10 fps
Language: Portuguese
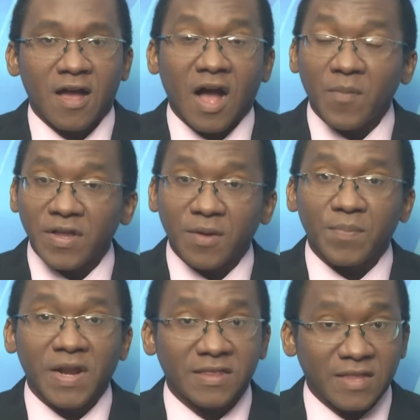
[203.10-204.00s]
Amanhã
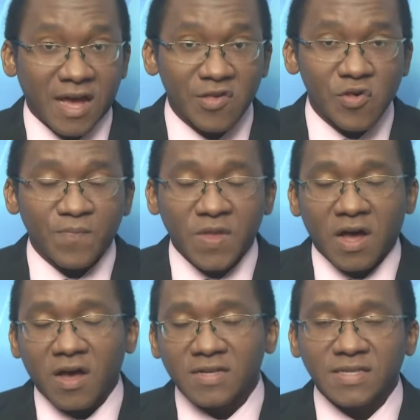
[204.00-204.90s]
pela tarde,
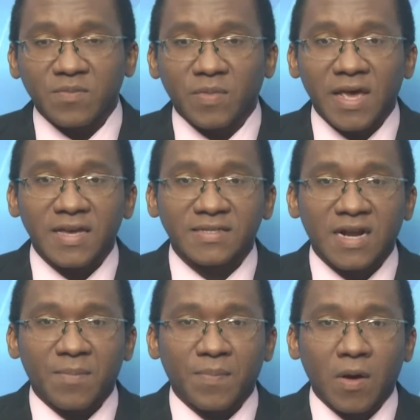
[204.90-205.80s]
a Assembleia
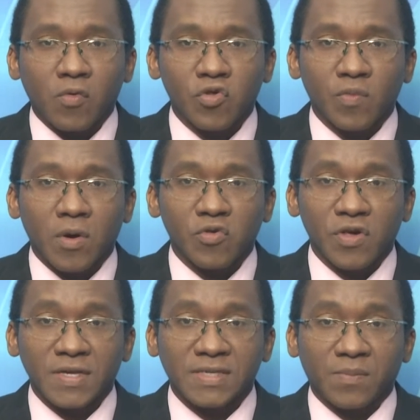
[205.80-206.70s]
será palco de uma
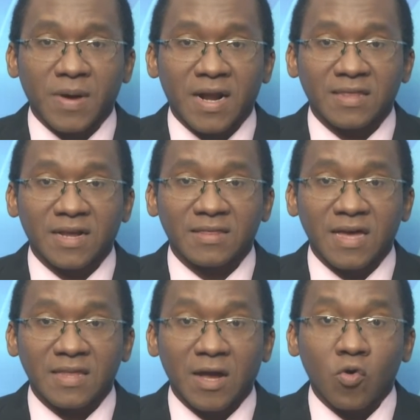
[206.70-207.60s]
audiência para
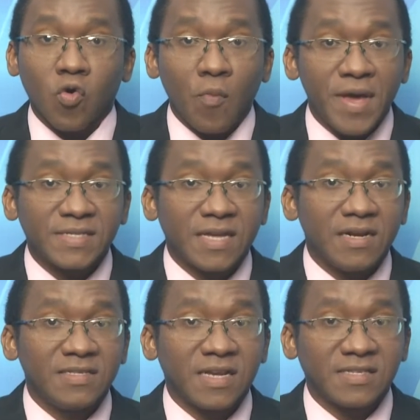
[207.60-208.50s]
tratar da
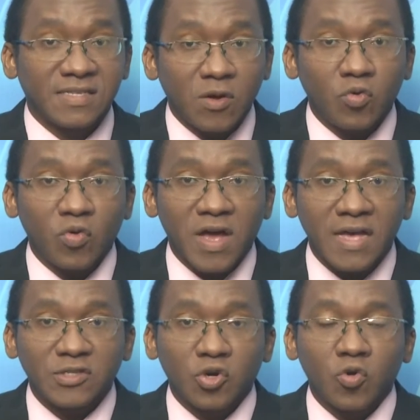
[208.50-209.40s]
comercialização do
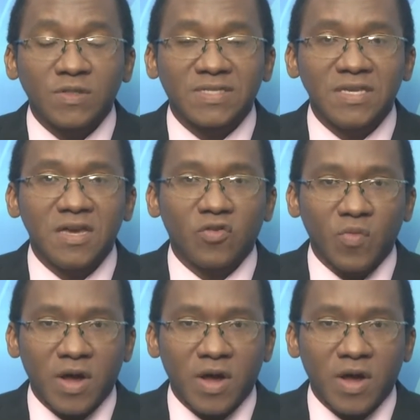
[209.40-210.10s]
gás de cozinha no